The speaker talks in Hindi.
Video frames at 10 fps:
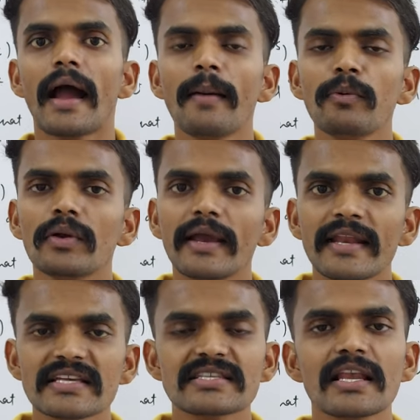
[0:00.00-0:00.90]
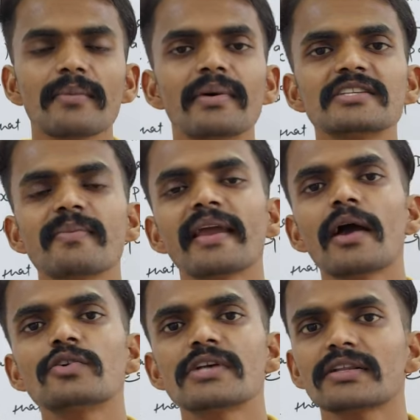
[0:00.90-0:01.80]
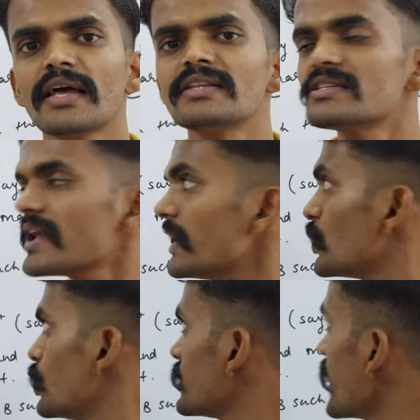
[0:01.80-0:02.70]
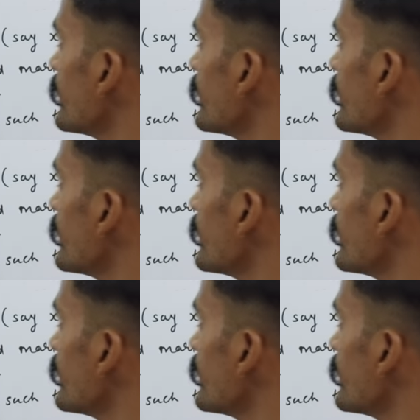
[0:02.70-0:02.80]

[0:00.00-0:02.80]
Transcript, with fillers: अब इरेशनल नंबर्स में क्या हो सकता है जैसे कि रूट के